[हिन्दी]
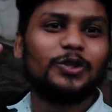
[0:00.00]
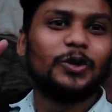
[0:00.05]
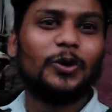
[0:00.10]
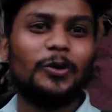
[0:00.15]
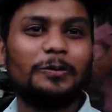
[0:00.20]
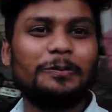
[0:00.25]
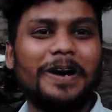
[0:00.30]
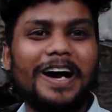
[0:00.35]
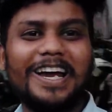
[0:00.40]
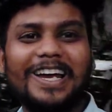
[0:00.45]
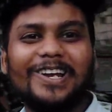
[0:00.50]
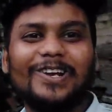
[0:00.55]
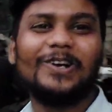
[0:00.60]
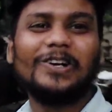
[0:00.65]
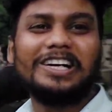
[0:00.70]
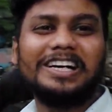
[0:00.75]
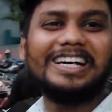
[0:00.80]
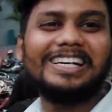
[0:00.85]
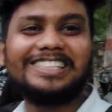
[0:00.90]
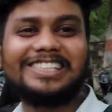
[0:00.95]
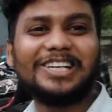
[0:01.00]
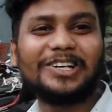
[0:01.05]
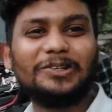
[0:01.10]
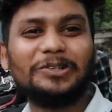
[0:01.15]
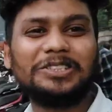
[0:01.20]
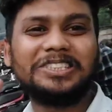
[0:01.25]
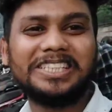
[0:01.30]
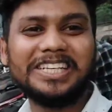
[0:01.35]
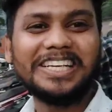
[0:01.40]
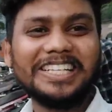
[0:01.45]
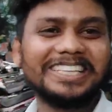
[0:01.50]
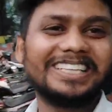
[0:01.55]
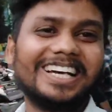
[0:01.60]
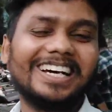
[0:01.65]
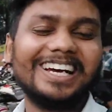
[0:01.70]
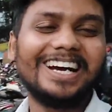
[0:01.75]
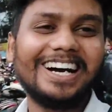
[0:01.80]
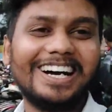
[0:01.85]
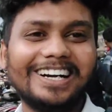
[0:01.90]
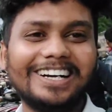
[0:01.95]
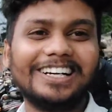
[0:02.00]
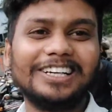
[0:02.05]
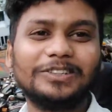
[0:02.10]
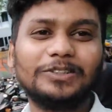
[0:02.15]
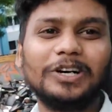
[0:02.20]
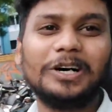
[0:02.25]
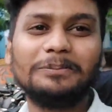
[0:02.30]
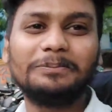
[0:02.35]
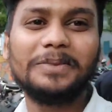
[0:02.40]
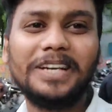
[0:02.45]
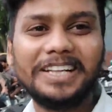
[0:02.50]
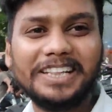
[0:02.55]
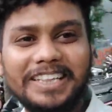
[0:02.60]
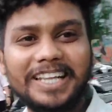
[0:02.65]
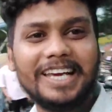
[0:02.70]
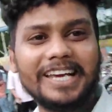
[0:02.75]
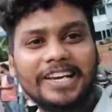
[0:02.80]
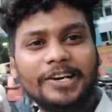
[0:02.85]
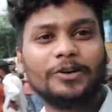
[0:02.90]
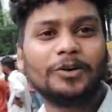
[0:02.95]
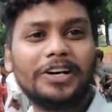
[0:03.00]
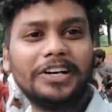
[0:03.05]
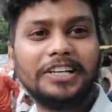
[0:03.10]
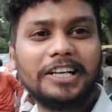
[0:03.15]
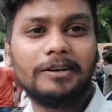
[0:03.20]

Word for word: सो so, भाई लोग ऐसा कुछ सीन था यहाँ का तो आपने देखे होंगे